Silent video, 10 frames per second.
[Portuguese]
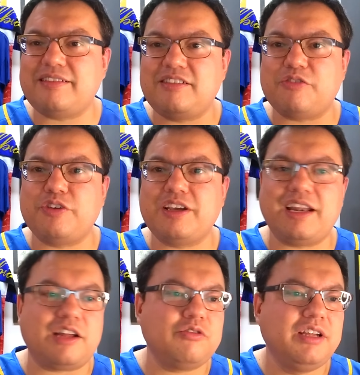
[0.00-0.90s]
Esse dia foi
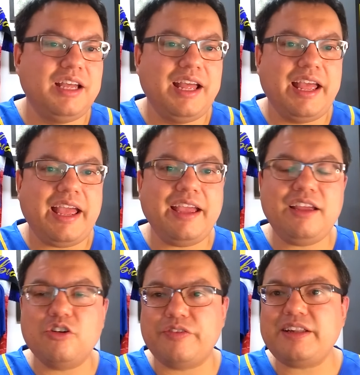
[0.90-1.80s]
criado
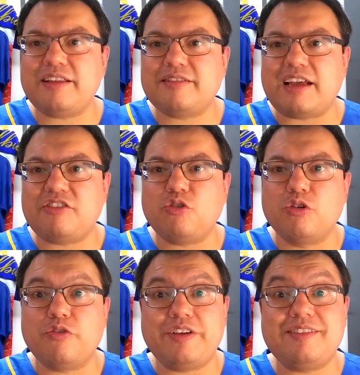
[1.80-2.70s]
em 97,
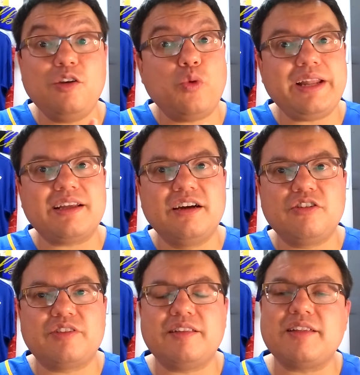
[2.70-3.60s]
quando fez 50
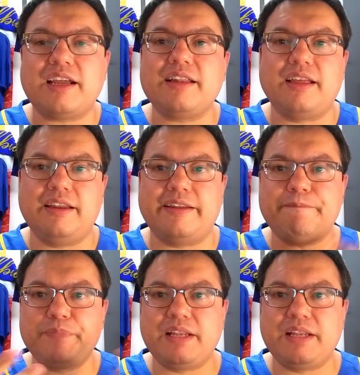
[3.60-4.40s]
anos a estreia dele, né?